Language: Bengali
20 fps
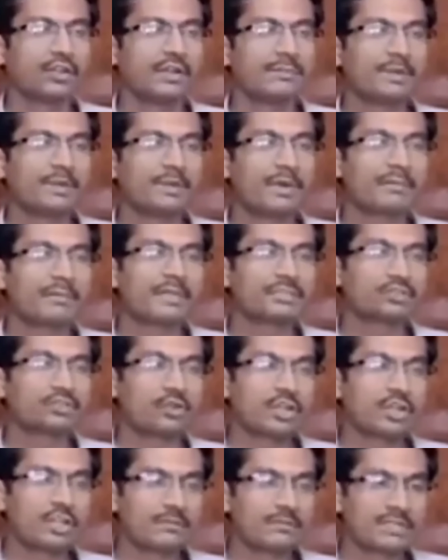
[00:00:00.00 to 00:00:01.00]
তো এর প্রভাবে
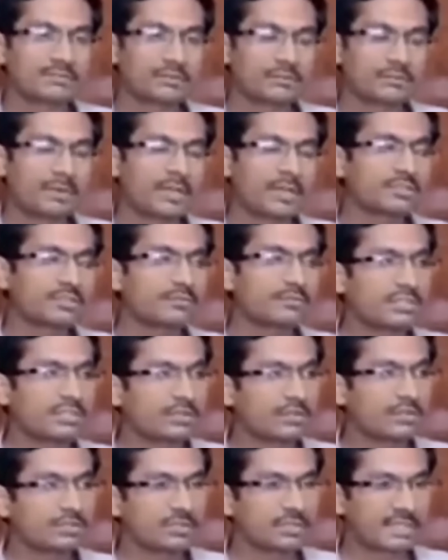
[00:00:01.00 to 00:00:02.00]
জলীয় বাষ্প
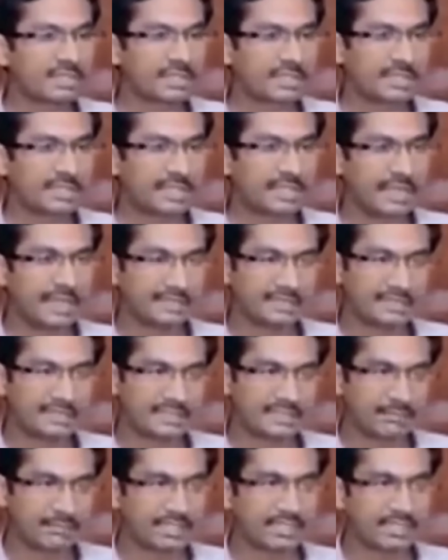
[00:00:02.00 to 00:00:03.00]
পার্শ্ববর্তী অঞ্চল থেকে এই
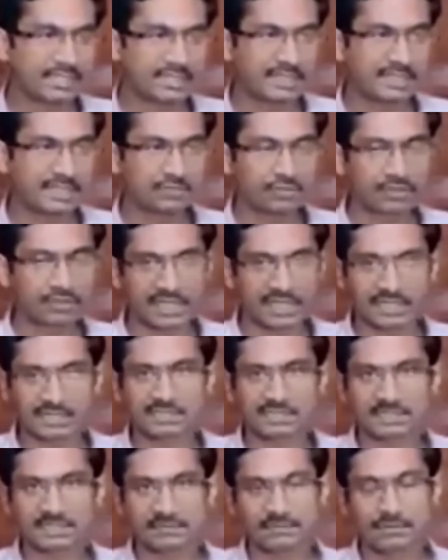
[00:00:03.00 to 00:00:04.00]
সিস্টেমের দিকে চলে
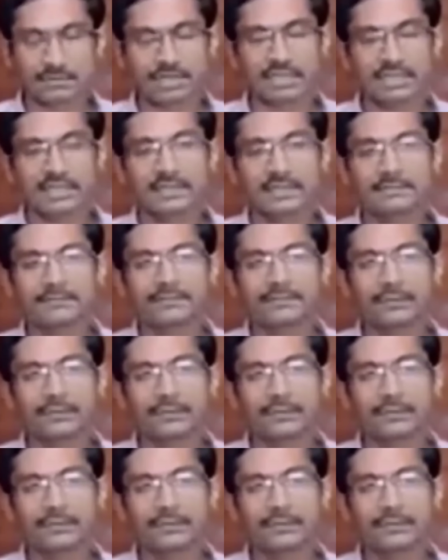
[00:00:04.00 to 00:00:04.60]
আসছে ফলে